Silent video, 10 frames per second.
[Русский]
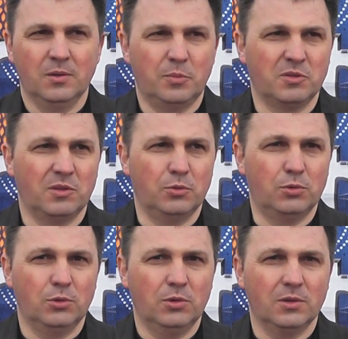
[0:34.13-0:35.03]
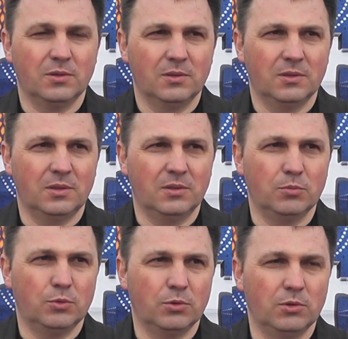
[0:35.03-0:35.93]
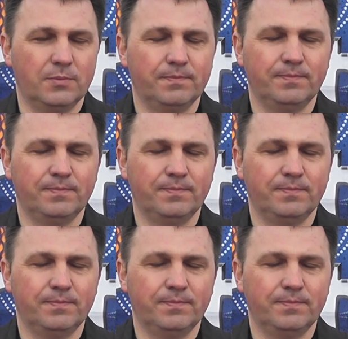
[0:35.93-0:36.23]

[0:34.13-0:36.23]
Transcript: к призовой тройке на этом турнире.